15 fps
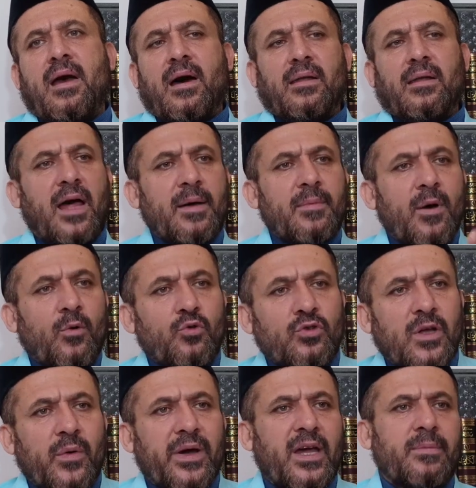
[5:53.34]
الله موجود
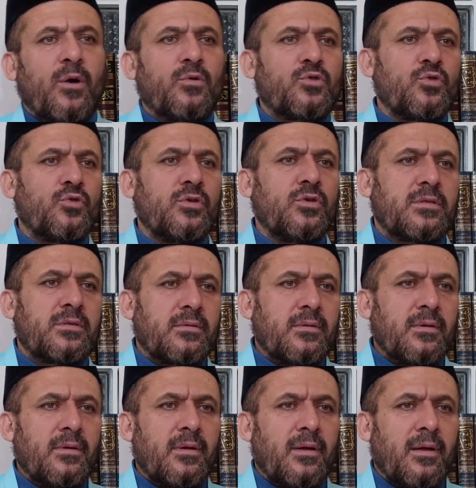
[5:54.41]
أو غير موجود
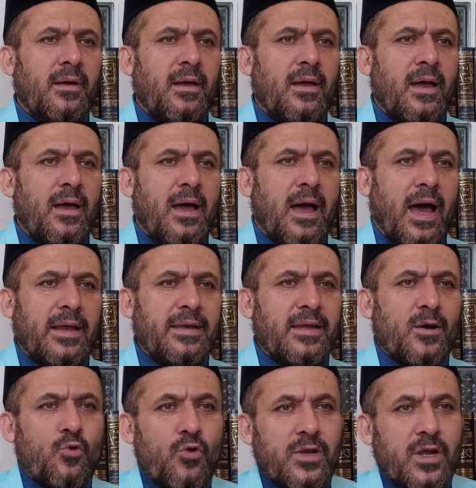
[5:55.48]
أن
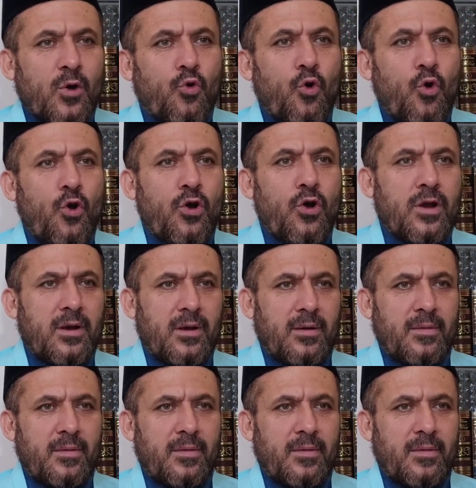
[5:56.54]
يكون كل